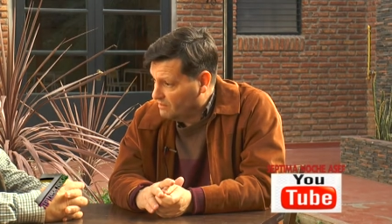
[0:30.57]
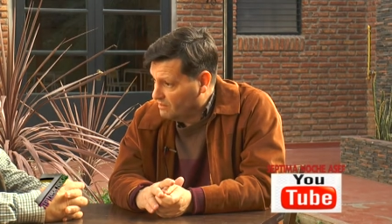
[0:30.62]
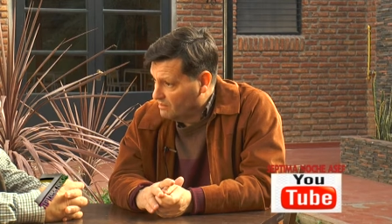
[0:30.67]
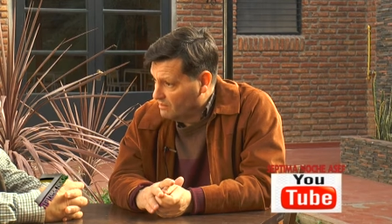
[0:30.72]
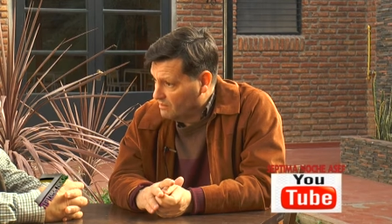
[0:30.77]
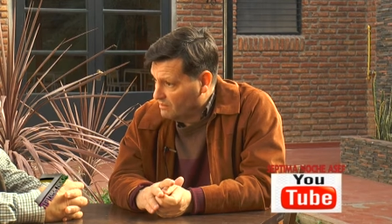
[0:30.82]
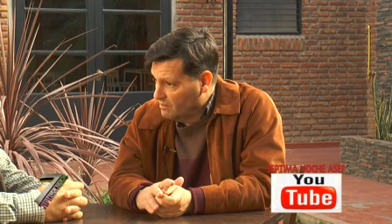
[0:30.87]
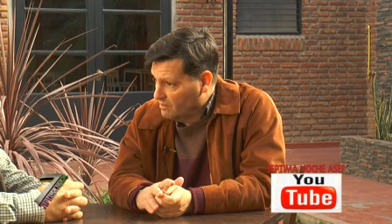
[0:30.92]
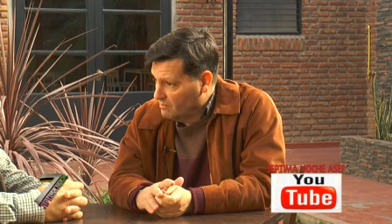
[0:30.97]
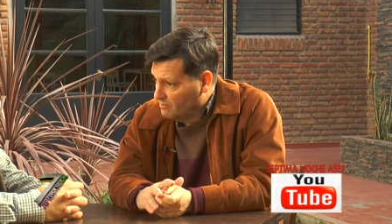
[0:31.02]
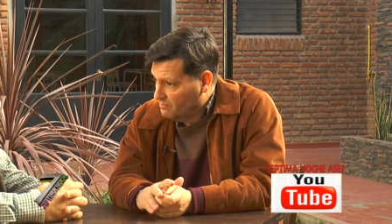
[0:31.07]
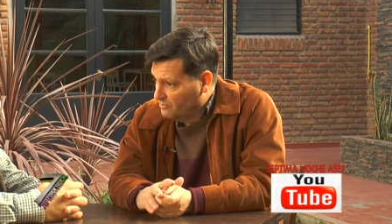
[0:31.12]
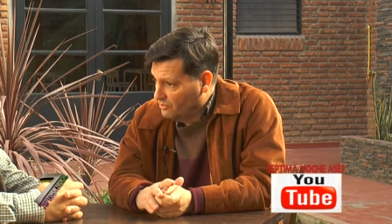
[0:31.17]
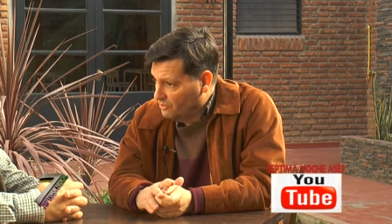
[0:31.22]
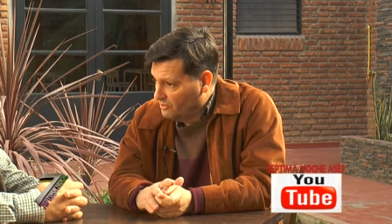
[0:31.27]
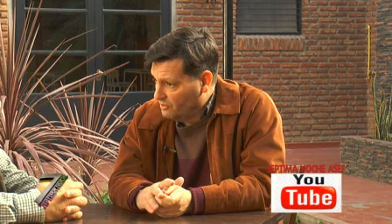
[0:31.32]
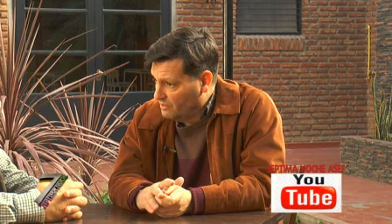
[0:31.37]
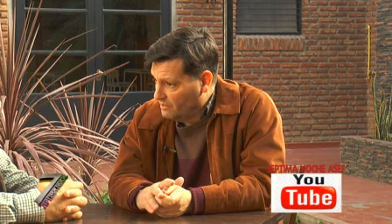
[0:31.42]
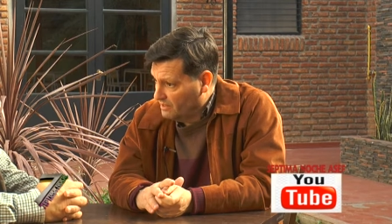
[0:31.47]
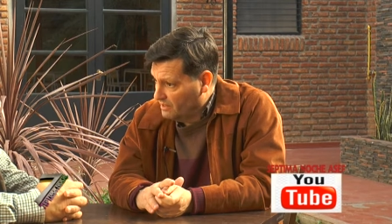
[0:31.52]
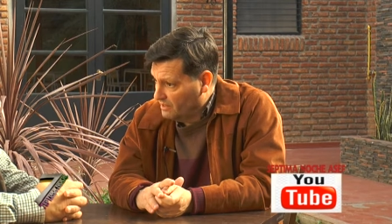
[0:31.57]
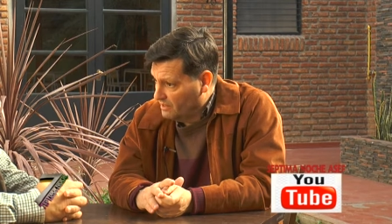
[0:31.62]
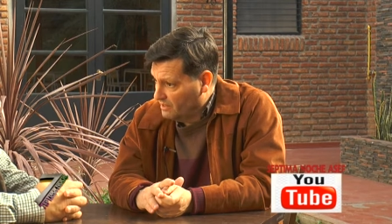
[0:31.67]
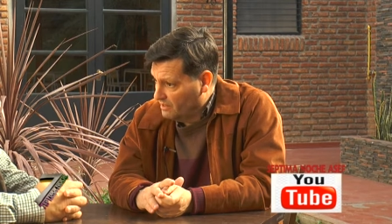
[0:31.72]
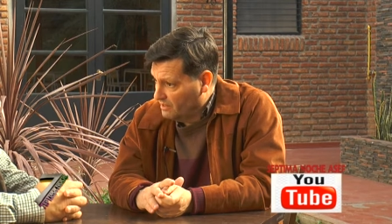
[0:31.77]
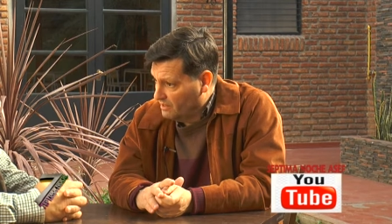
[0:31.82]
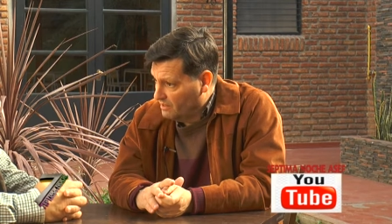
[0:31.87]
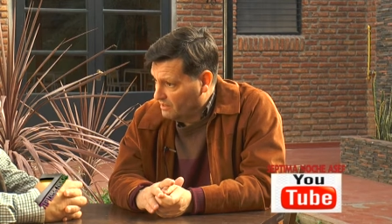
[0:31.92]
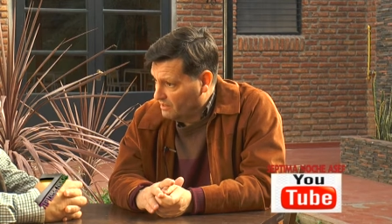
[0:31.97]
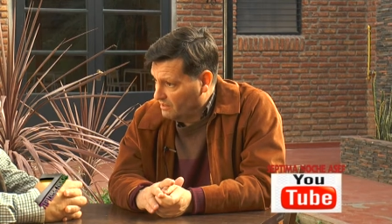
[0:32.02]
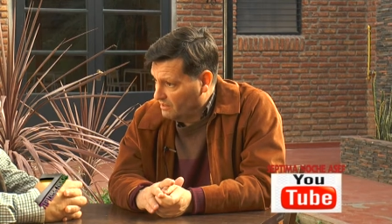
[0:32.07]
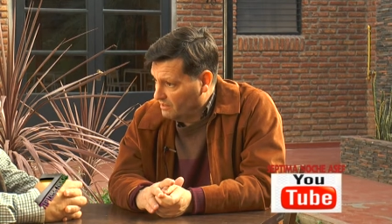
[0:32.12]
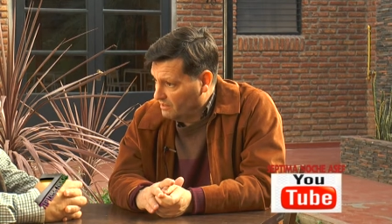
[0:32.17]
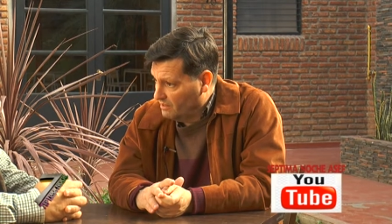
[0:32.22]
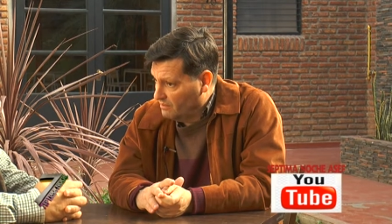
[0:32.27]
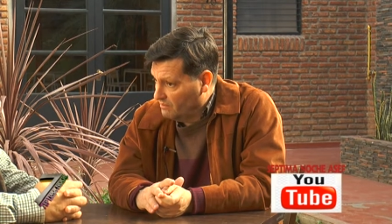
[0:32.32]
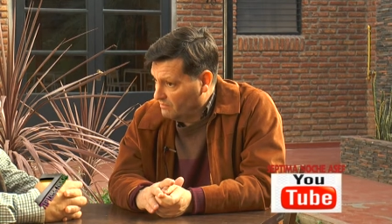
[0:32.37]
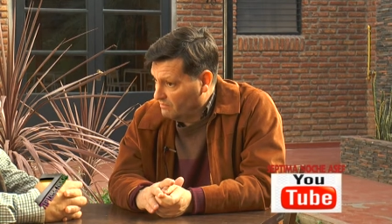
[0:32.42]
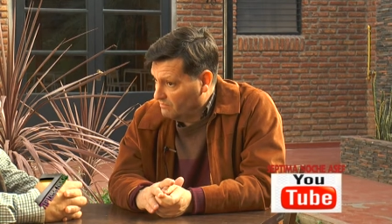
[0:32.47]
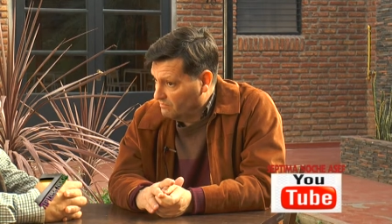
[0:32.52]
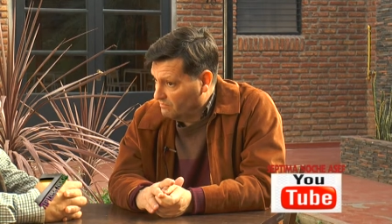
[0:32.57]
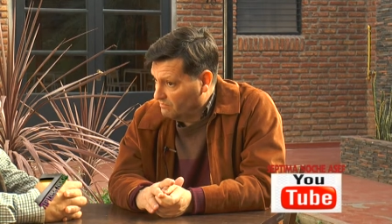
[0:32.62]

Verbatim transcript: Claro porque